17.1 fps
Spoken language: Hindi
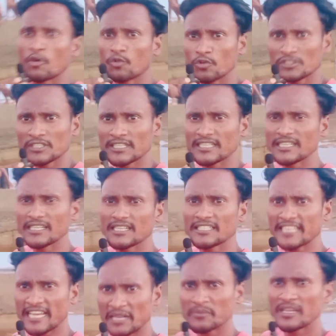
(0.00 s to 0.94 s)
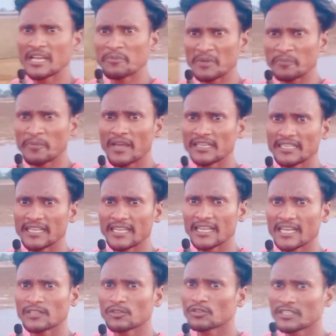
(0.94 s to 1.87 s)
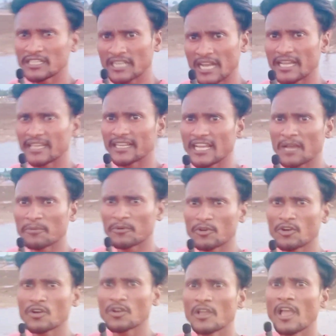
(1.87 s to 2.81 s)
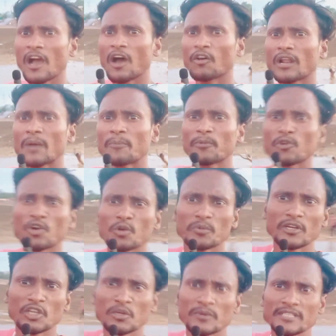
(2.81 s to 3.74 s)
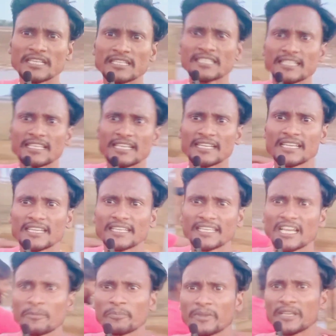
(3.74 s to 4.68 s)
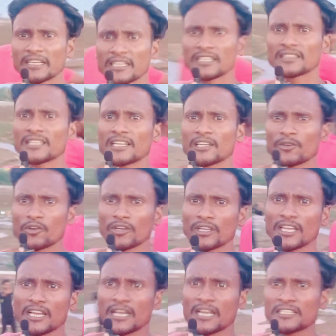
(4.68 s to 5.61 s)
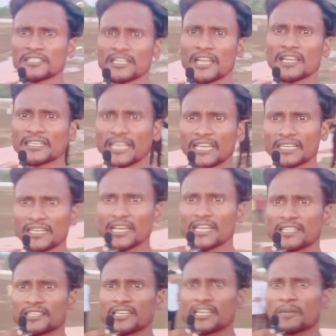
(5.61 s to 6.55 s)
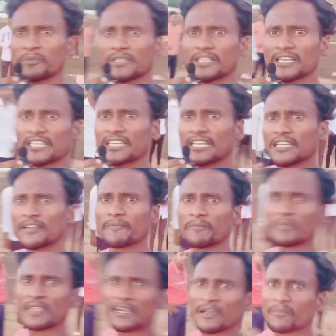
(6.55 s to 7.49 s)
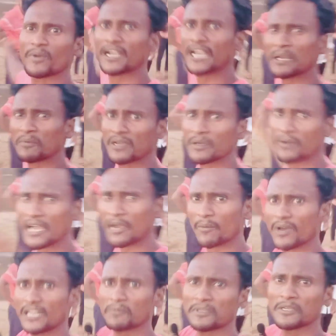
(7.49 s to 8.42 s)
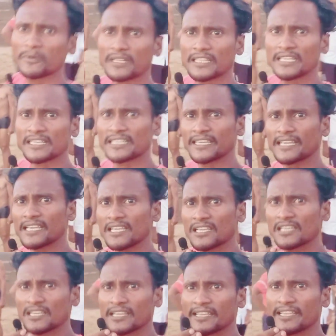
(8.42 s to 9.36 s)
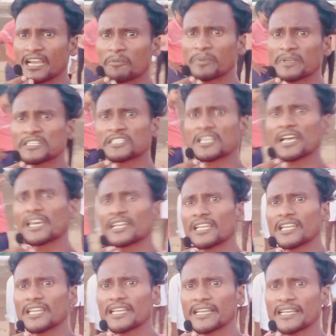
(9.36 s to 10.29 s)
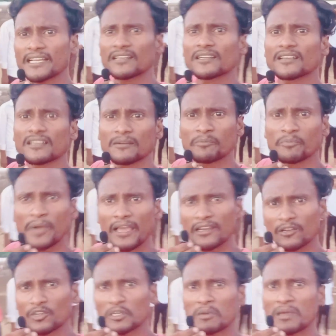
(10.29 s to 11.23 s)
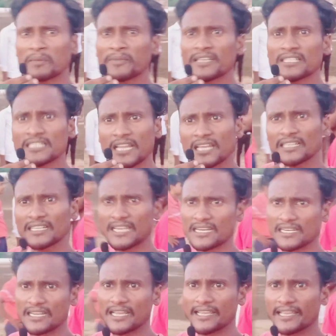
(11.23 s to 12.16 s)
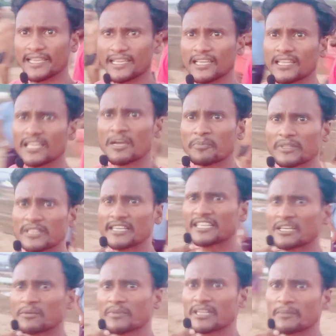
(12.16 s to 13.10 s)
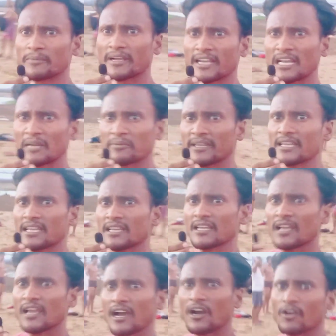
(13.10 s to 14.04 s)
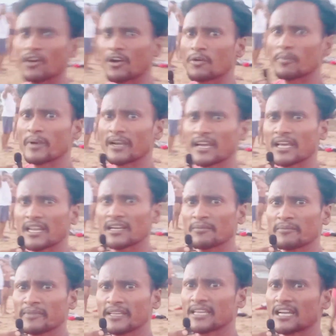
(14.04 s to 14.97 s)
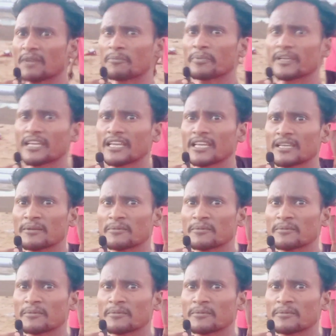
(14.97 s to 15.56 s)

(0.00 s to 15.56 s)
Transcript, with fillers: और कुछ ही क्षण में यहाँ पे पानी आएगा तो दिखाएंगे आपको और आप लोग वीडियो में जैसे देखे कि यहाँ पे कितना लोग यहाँ स्नान करने आए थे यहाँ पे देखिए हमारे भीवर देखिए यहाँ पे सारे बार में स्नान करना है यहाँ पे देखिए मेरे बगल में और बगल में यहाँ पे